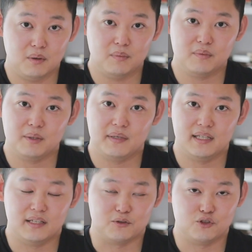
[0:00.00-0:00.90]
퍼퓸드
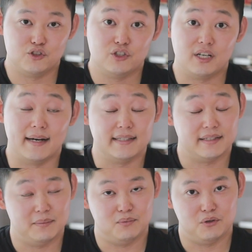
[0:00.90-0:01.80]
말리 향수 중 가장
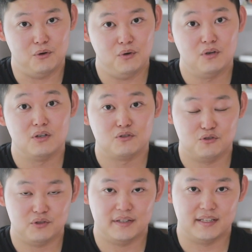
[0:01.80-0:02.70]
예쁘고
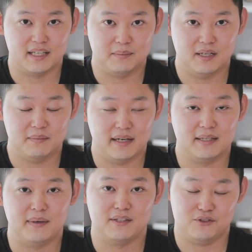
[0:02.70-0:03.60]
순수한 느낌을
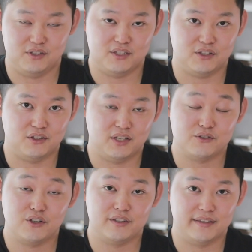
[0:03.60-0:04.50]
많이 받을 수 있었던
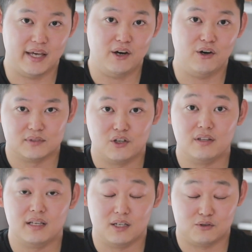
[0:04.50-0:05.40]
향수였는데요.
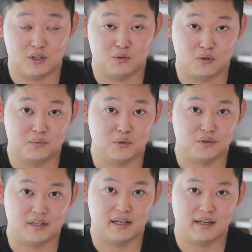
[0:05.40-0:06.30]
그런데 이 향수가 조금
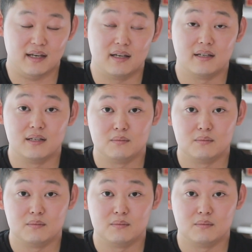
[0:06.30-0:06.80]
독특한 게